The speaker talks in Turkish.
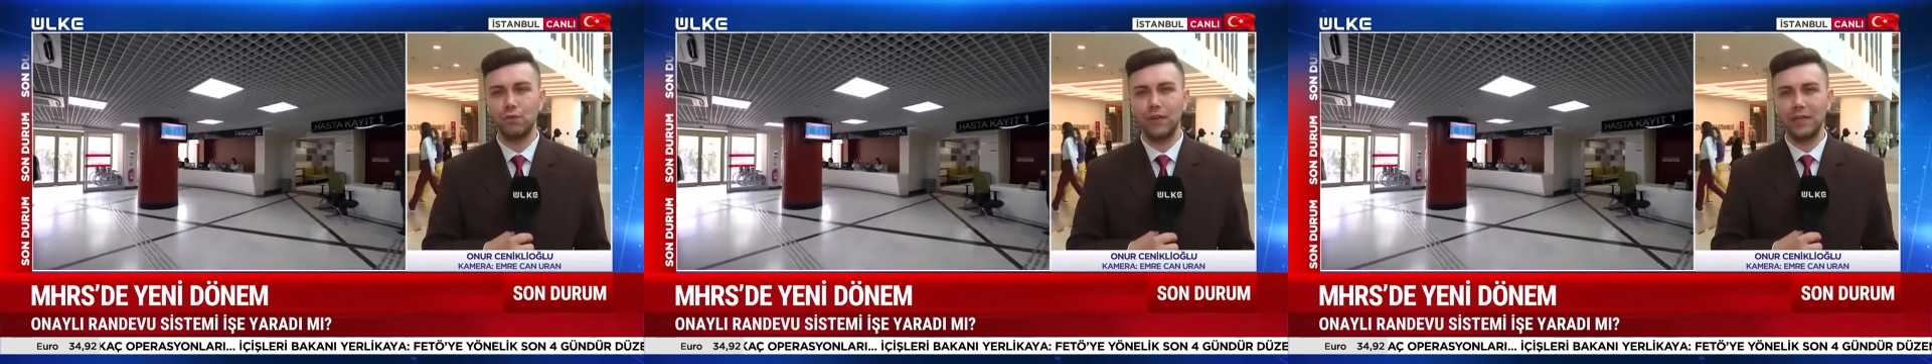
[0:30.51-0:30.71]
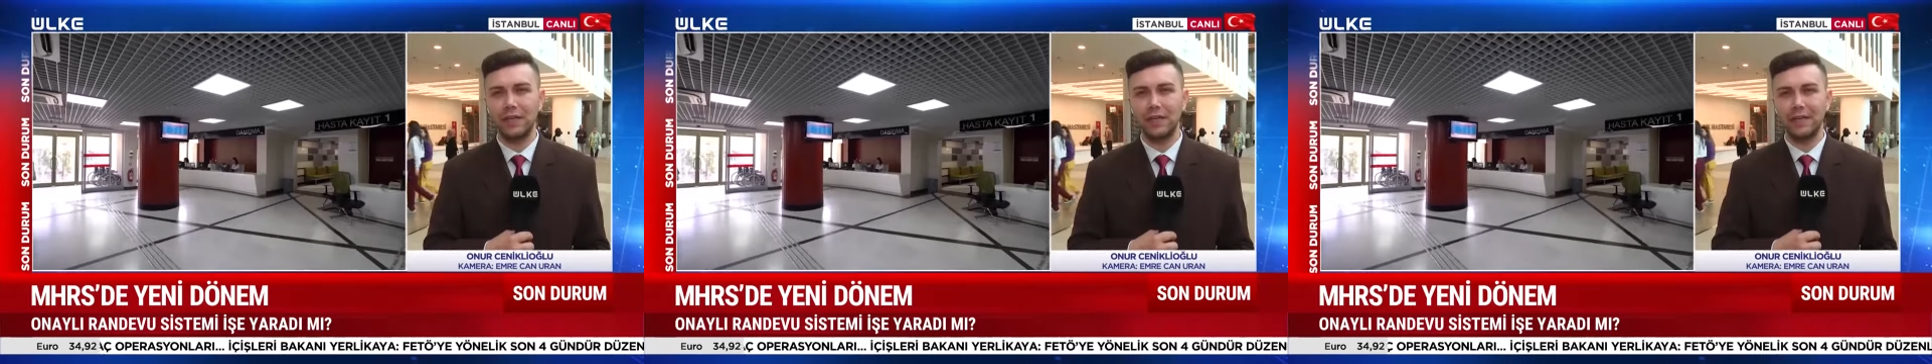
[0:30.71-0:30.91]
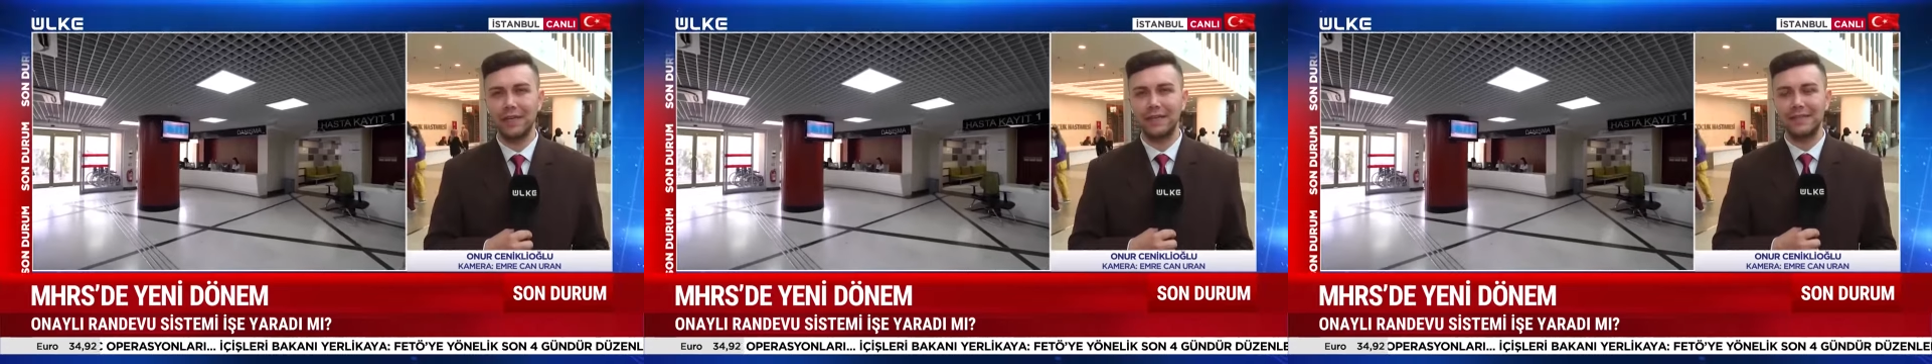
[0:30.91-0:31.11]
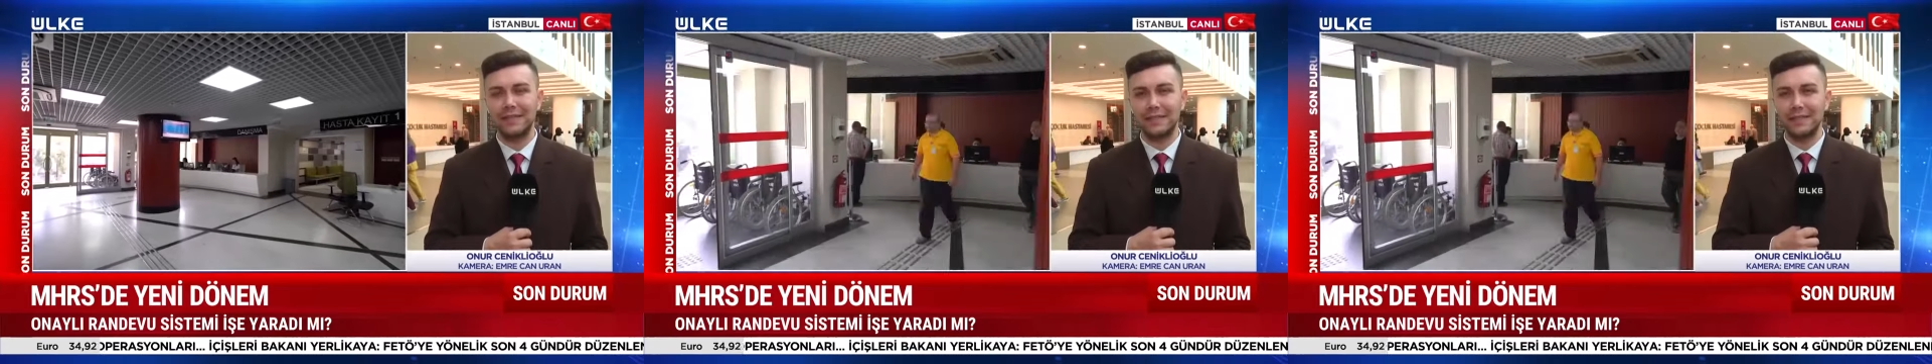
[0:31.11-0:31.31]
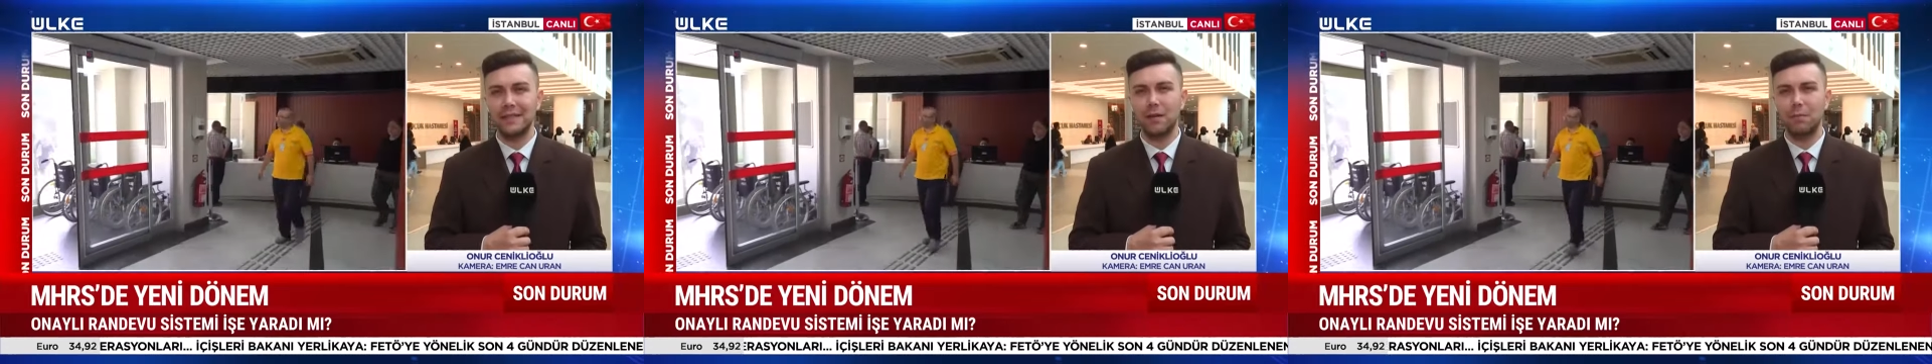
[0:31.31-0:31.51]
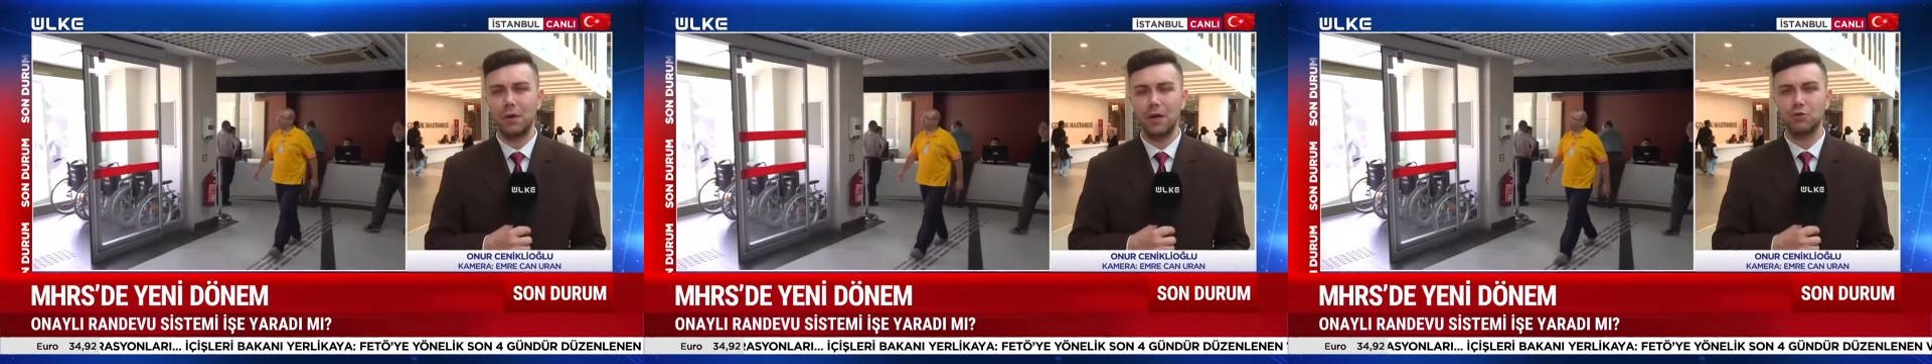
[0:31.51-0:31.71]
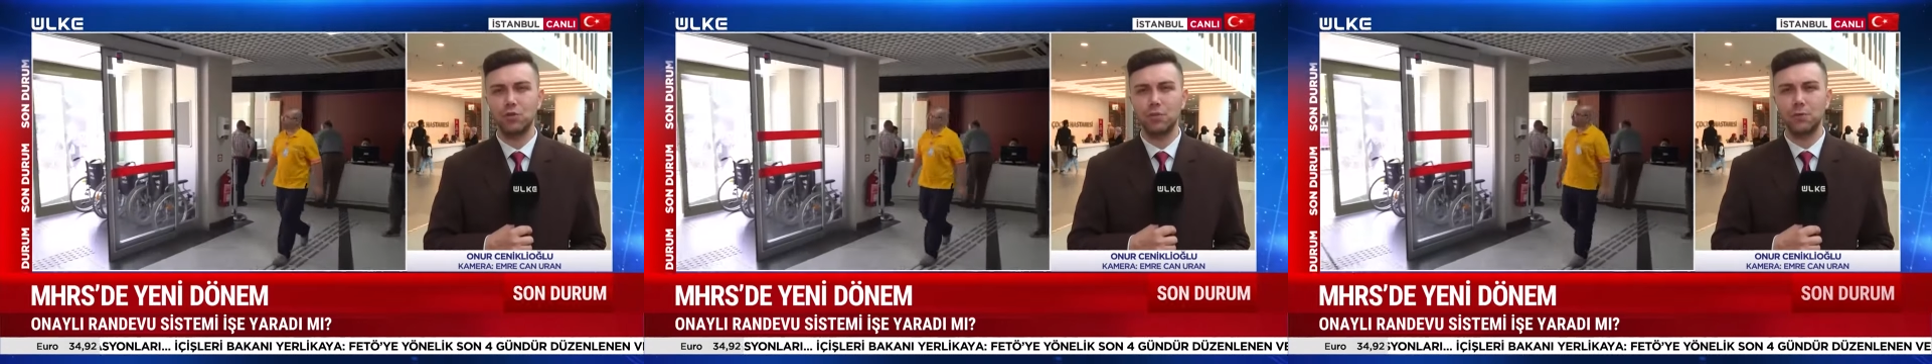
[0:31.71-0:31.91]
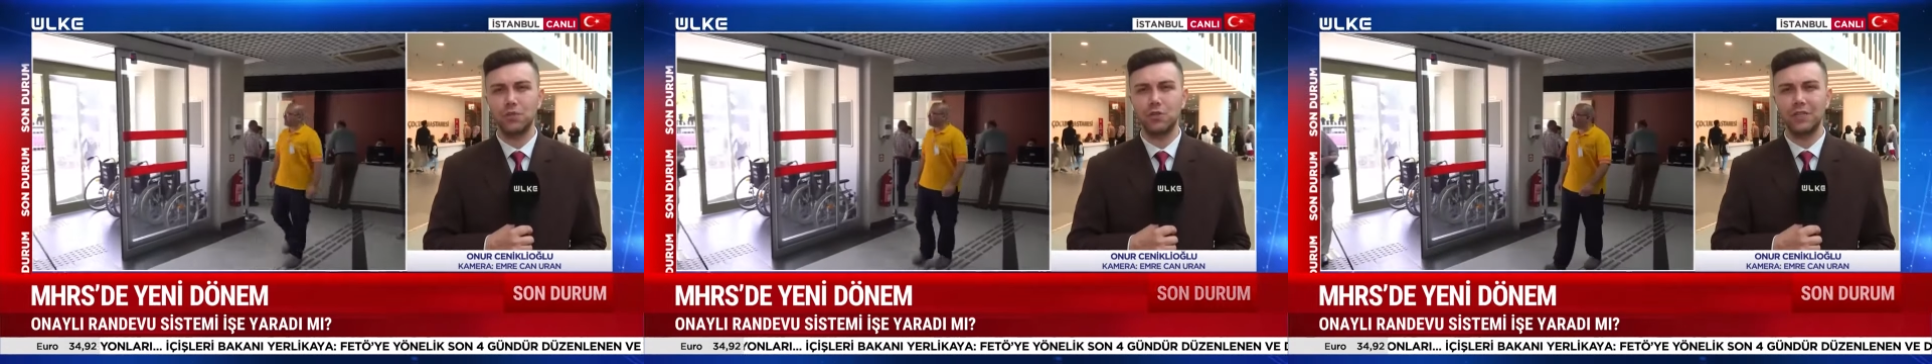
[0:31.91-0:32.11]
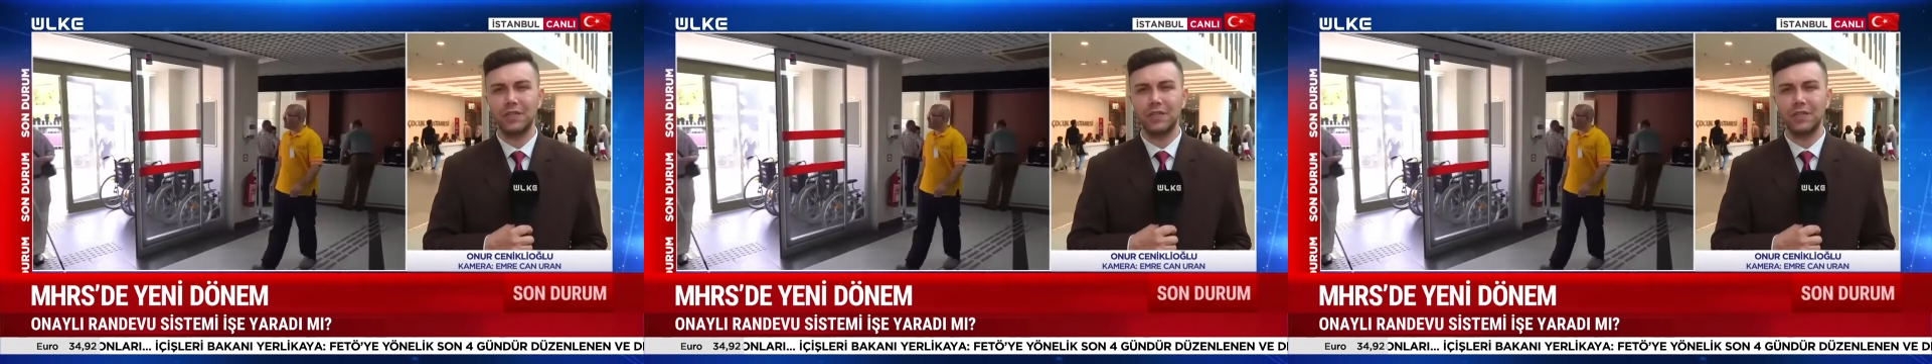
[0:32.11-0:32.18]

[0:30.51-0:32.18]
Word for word: yeni sistem başlamıştı.